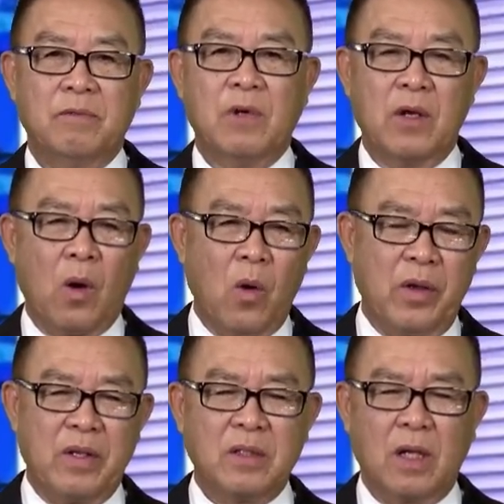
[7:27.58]
Vừa
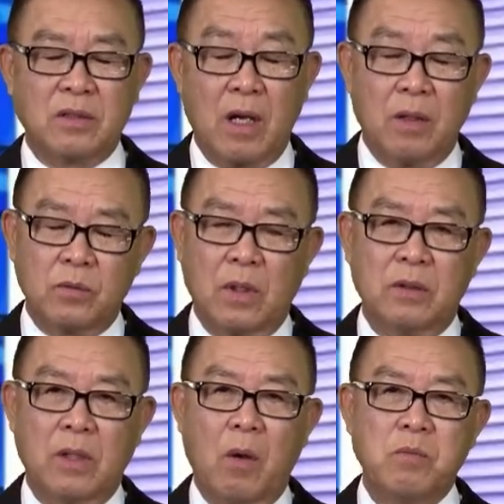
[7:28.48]
rồi đó là
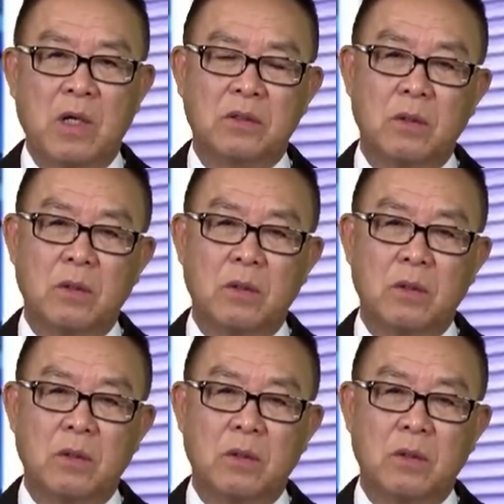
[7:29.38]
ông